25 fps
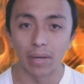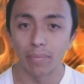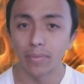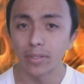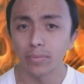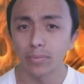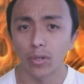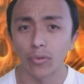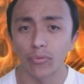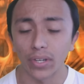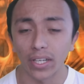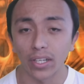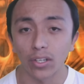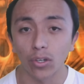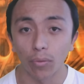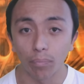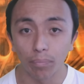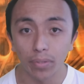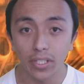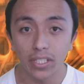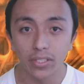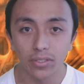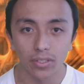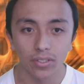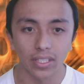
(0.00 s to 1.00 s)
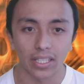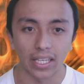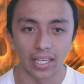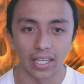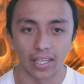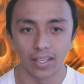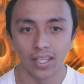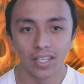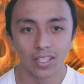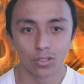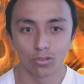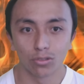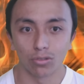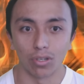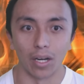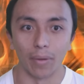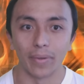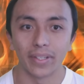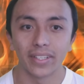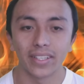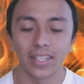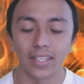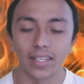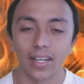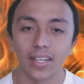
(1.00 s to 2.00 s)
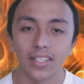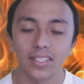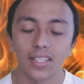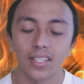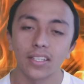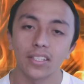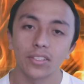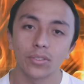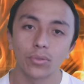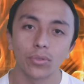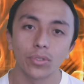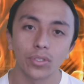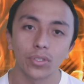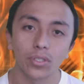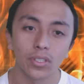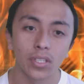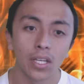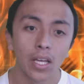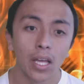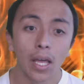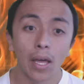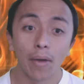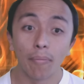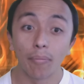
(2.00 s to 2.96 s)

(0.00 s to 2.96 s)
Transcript: el mismo Franco Piso que solamente analiza discursos,